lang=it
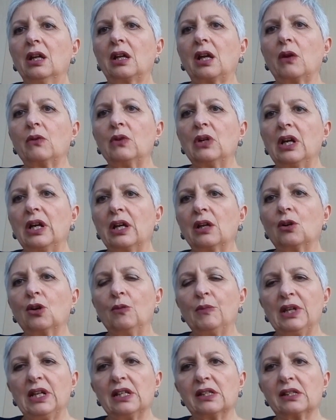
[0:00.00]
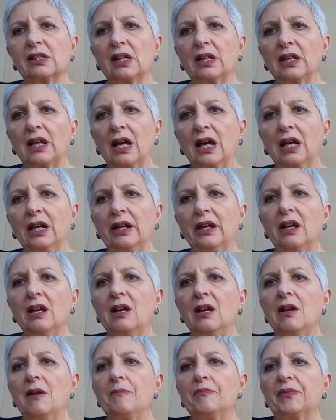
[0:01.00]
che è un elenco ministeriale
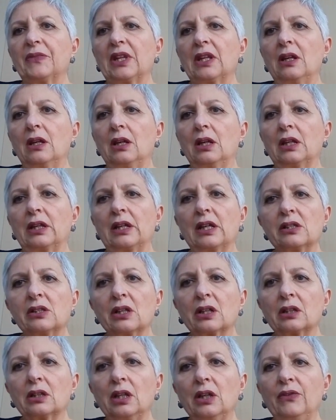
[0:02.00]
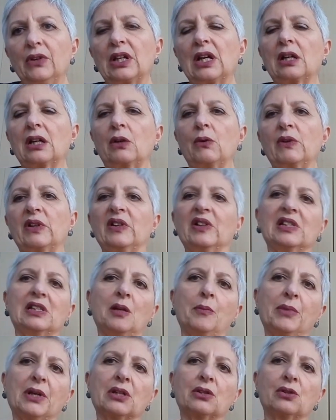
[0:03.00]
eh, che certifica che
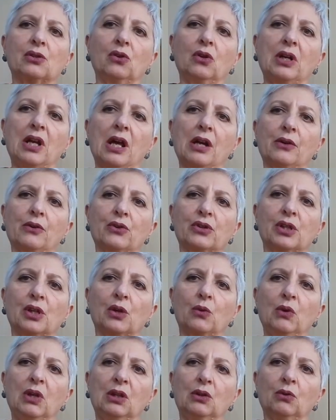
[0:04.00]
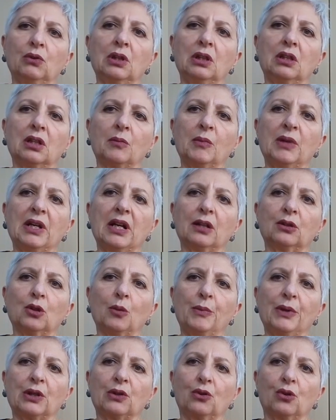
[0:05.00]
queste persone hanno seguito un determinato
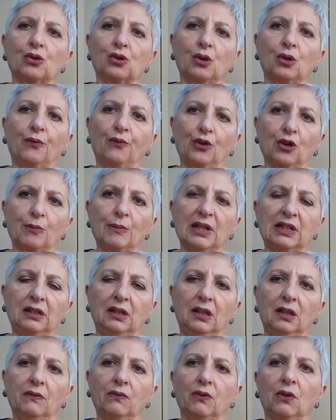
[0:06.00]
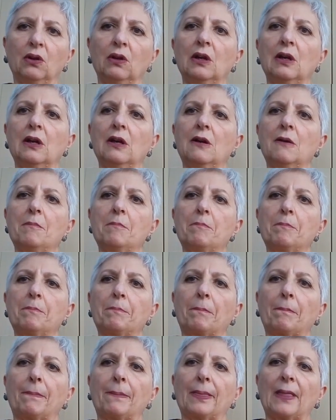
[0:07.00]
percorso formativo,
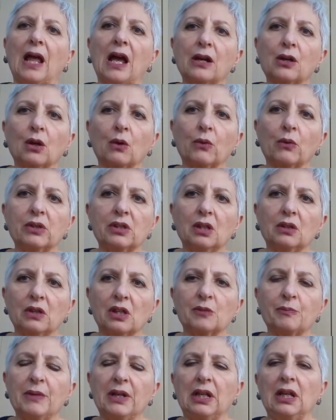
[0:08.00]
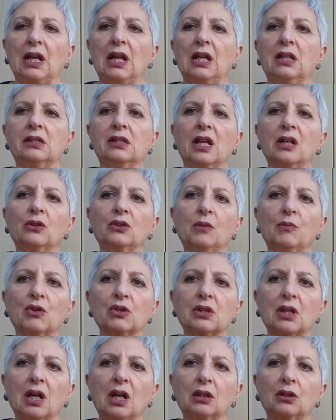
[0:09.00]
mh, mm, hanno acquisito esperienze, hanno
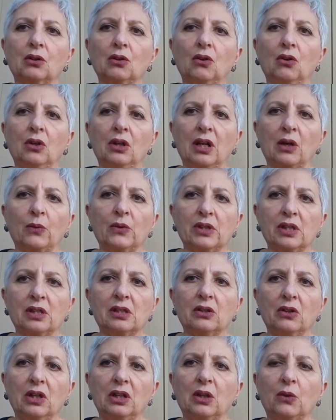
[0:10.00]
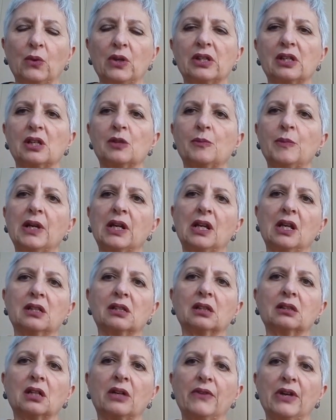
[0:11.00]
dimostrato l'acquisizione di questa esperienza
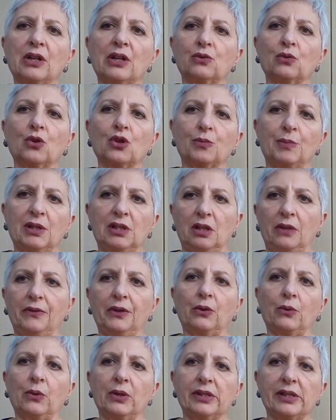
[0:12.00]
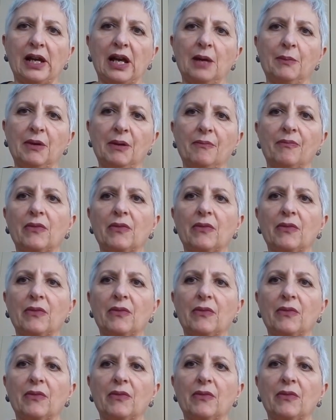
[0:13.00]
attraverso uno specifico esame.